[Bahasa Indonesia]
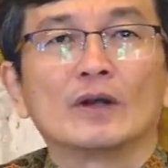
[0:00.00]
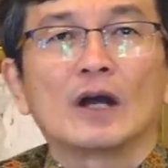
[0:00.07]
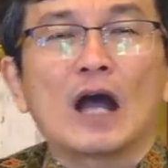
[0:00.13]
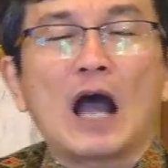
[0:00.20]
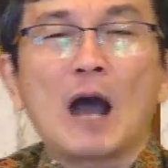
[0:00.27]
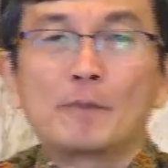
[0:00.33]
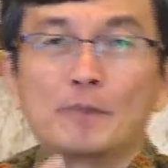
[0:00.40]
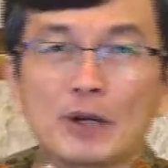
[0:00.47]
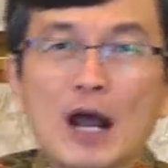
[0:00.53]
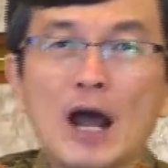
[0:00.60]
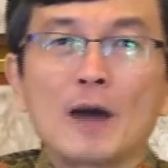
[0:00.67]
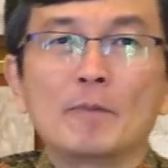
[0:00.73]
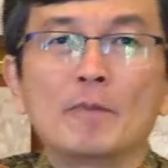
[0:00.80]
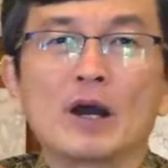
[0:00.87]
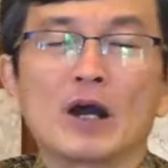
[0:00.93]

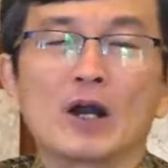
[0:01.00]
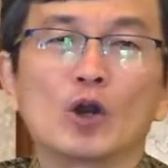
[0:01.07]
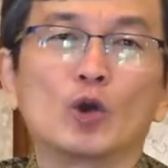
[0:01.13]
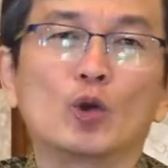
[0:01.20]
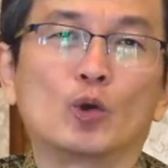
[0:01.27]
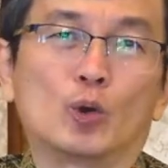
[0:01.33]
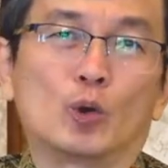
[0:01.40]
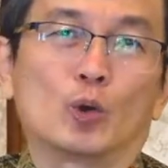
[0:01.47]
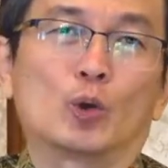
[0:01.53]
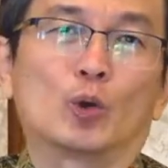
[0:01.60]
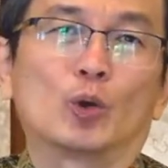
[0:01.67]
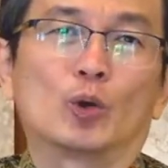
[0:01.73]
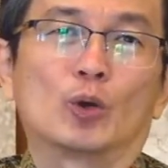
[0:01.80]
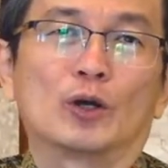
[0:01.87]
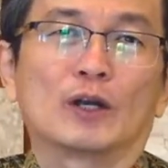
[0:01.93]
Abraham mengeluh
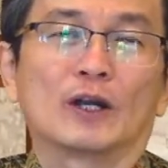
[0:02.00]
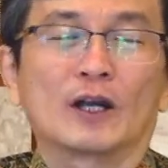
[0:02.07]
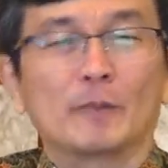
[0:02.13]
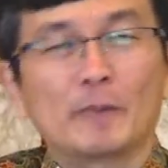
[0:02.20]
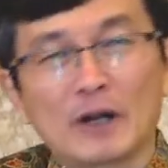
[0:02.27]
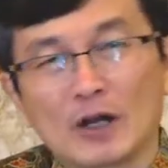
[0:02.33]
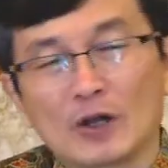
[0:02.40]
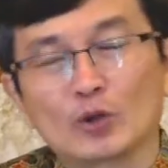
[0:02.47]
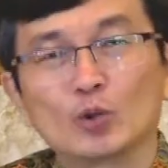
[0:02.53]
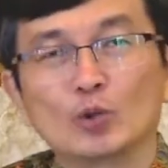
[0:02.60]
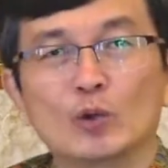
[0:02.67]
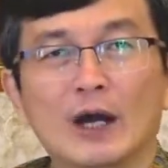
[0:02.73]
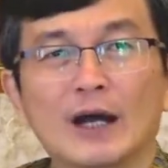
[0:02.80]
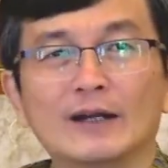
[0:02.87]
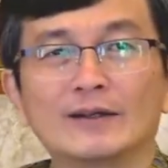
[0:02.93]
kepada
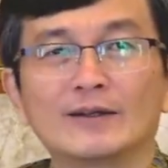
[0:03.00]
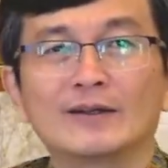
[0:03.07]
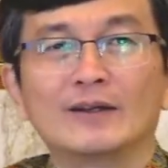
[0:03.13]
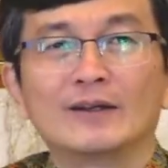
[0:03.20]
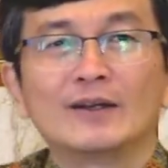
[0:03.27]
Tuhan.